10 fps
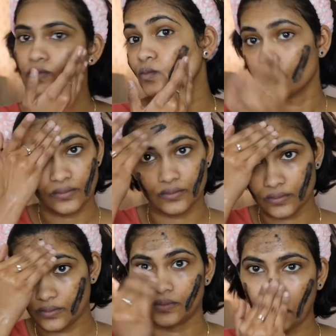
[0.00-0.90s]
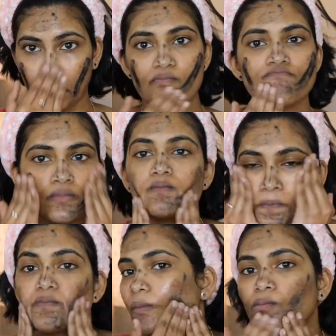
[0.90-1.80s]
ప్లస్ స్క్రబ్ నేను స్క్రబ్
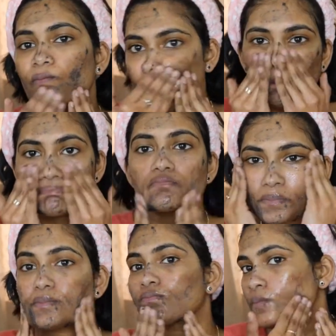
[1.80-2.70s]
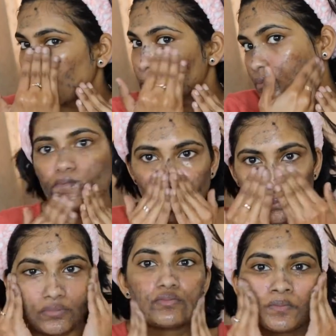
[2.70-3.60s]
లాగా వాడుతున్నాను బాగా బరగ్గా
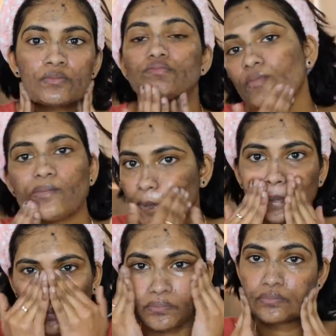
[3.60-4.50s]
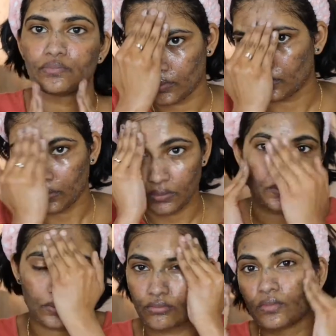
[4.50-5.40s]
ఉంటుంది సో నాకు చాలా ఇష్టం ఈ స్క్రబ్
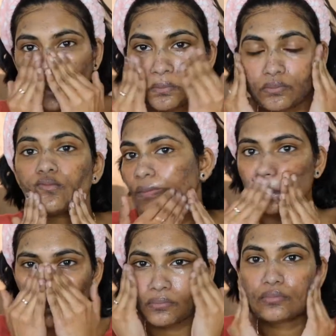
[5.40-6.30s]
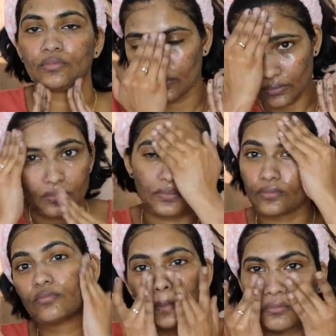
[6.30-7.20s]
నేను ఈ స్క్రబ్ వాడినప్పుడు
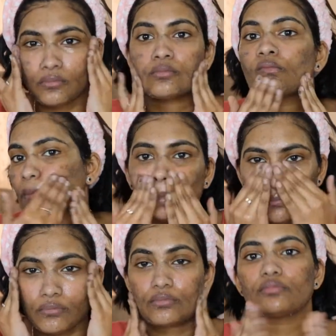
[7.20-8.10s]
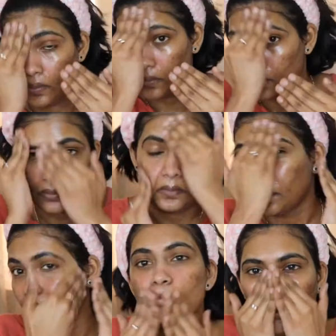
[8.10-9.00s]
జస్ట్ వీక్లీ వన్సే చేస్తాను
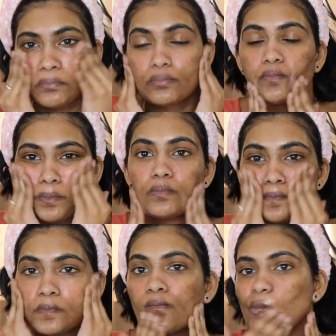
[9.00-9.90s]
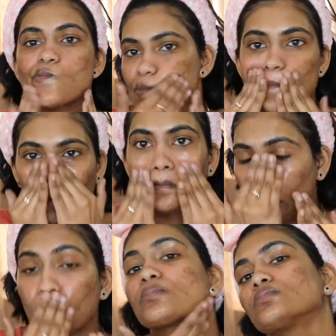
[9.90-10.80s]
ఏదైనా మైల్డ్ స్క్రబ్స్ వాడితే
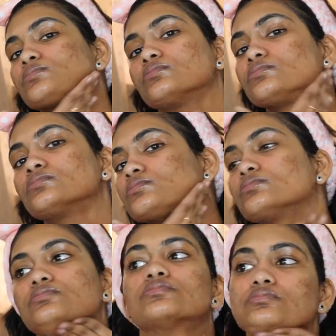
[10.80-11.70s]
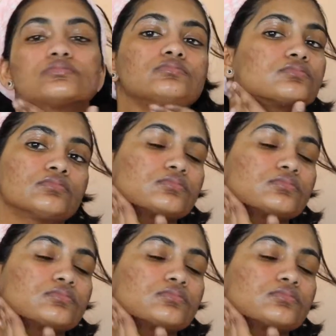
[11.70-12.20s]
టూ టైమ్స్ త్రీ టైమ్స్ చేస్తాను